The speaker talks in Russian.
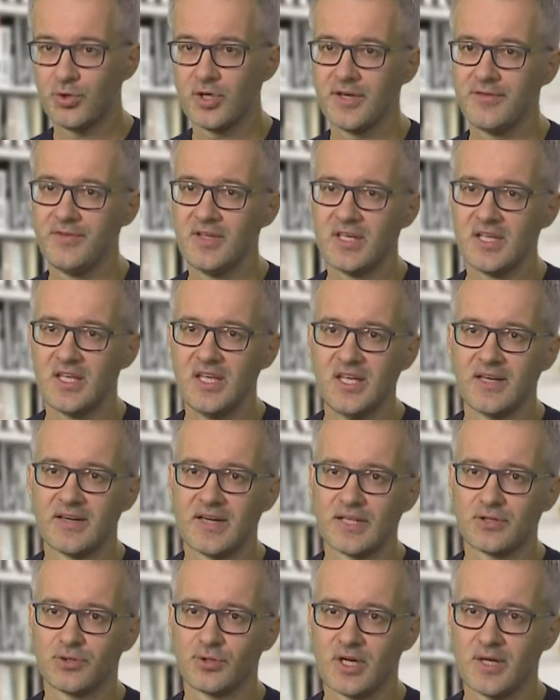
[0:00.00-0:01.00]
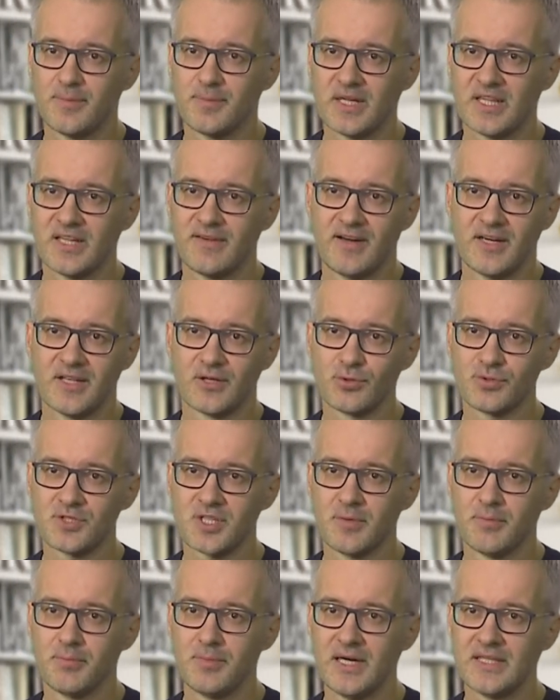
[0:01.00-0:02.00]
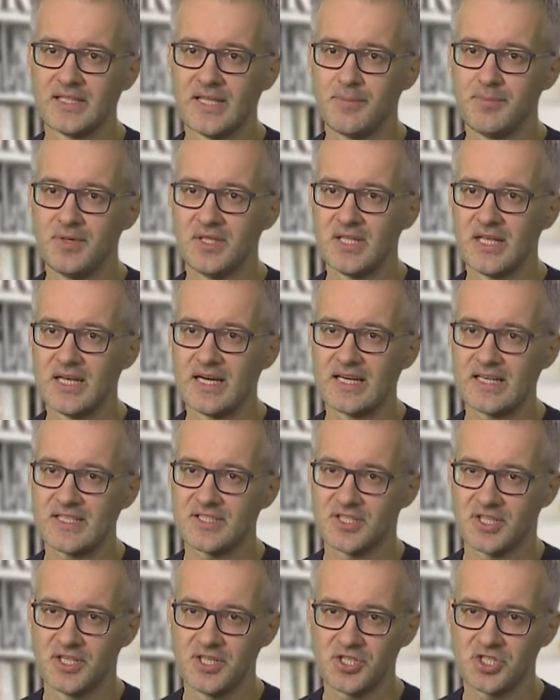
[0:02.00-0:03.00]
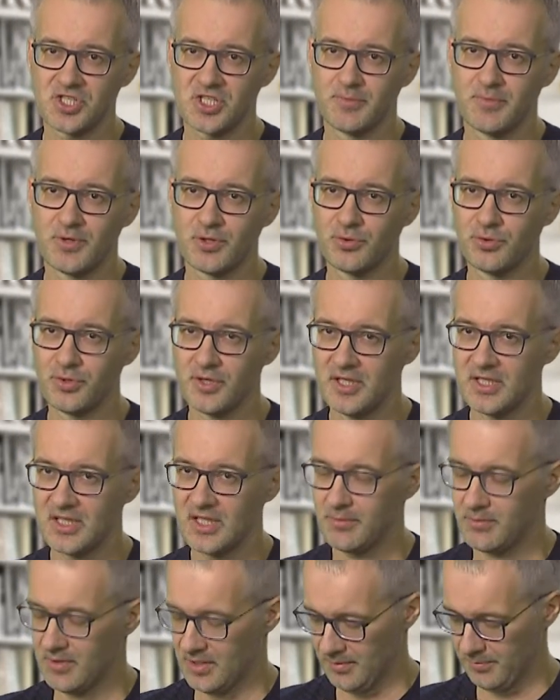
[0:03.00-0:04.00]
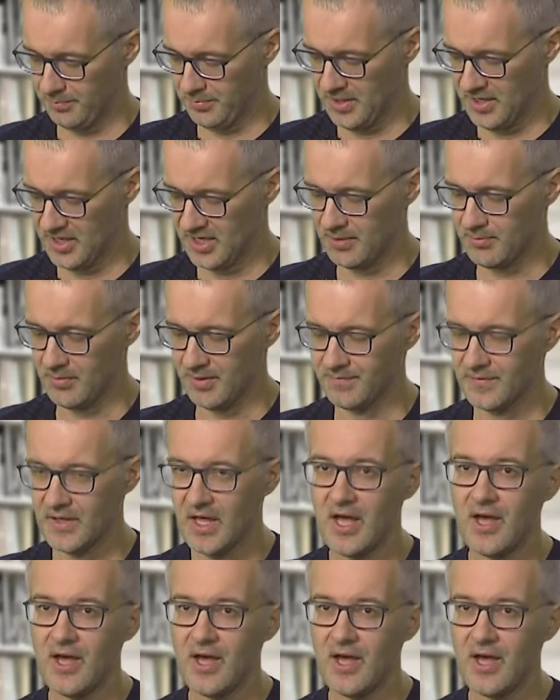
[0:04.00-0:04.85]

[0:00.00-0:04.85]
Пуховики, которые продавали русским, были набиты раскисшими куриными перьями.